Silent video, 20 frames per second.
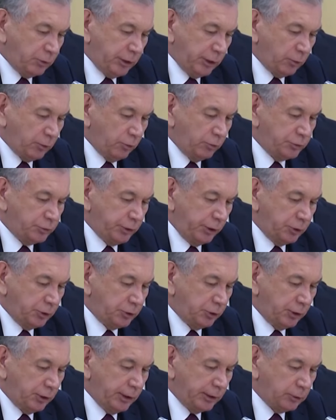такую
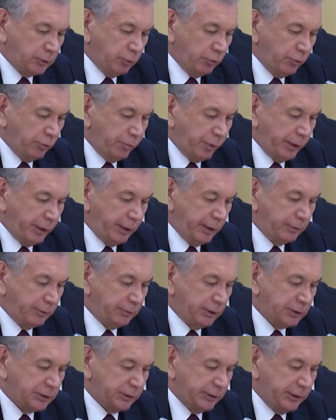встречу готовы принять в
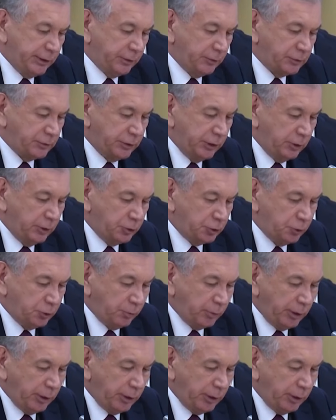Ташкенте в следующем